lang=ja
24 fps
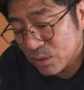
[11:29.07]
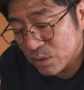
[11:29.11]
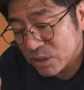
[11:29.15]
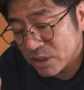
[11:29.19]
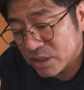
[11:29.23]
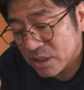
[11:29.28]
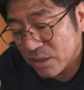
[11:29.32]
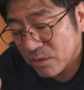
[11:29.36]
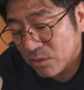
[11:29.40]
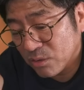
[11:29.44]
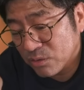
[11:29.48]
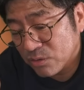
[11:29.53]
と
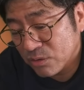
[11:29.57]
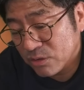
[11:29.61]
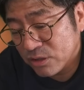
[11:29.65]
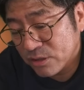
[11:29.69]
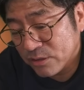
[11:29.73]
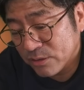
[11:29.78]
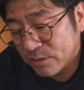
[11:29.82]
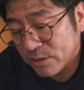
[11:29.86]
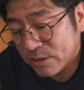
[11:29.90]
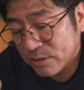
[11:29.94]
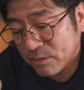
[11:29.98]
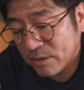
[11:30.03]
してこの
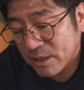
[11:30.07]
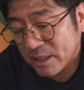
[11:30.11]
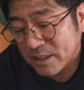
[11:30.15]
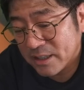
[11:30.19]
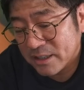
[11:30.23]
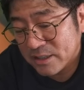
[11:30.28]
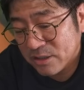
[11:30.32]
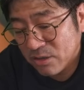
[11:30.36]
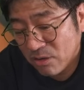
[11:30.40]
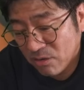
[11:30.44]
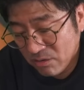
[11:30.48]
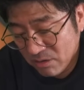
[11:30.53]
色とかだ
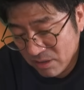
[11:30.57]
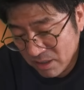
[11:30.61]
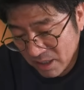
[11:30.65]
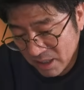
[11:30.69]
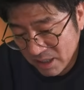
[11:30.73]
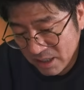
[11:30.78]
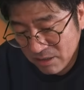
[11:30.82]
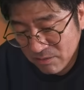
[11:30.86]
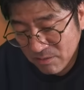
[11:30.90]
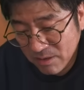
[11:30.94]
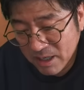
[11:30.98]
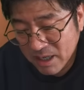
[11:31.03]
とそん
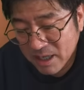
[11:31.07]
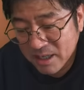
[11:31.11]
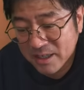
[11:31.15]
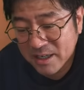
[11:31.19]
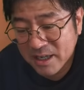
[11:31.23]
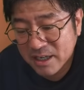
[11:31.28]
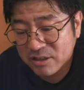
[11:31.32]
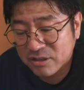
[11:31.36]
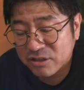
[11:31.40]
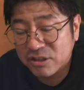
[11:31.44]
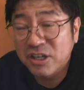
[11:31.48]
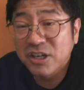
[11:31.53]
なに違和感
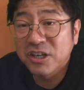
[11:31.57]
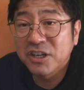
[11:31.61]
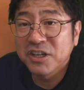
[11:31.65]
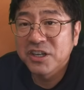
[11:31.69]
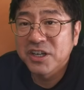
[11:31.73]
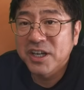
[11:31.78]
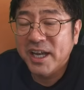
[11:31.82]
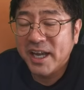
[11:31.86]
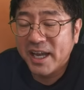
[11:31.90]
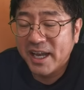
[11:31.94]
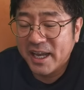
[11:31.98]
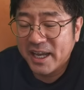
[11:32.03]
なく、
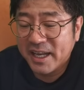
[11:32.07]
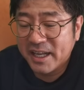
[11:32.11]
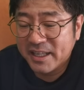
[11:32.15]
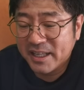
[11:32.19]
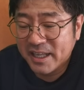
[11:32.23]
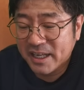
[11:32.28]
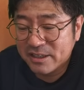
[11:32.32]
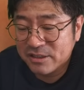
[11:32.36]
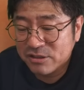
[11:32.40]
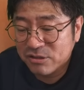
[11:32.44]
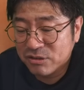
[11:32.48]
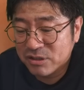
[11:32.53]

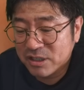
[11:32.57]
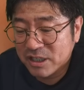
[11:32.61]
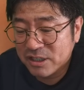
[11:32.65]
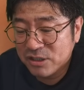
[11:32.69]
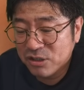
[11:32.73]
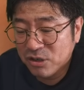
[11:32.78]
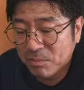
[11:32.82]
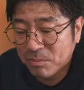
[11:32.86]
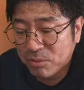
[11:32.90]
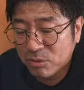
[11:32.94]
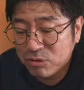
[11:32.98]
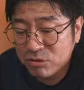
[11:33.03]
なるような
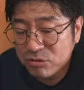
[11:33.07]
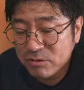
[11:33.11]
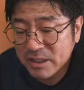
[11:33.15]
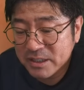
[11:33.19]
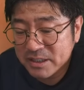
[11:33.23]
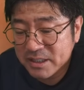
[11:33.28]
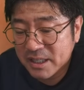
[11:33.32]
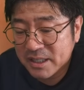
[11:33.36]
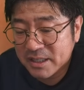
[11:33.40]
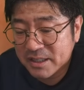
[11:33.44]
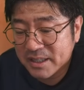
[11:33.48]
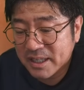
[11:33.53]
色を僕
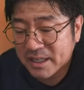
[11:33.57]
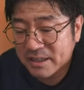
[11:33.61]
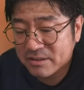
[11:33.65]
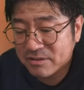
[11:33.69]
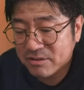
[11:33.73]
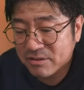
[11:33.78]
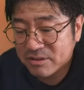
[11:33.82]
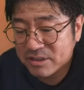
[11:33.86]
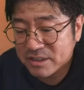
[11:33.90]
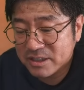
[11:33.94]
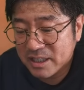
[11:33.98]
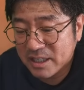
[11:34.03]
は選
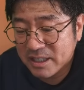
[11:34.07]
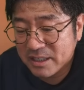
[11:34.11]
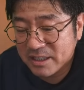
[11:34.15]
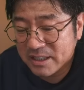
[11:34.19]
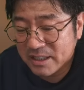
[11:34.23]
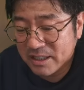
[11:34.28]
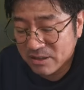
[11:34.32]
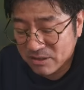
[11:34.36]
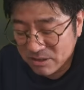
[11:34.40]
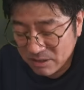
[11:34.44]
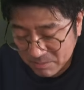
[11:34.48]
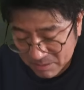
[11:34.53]
択をしていっ
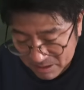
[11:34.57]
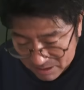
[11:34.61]
ており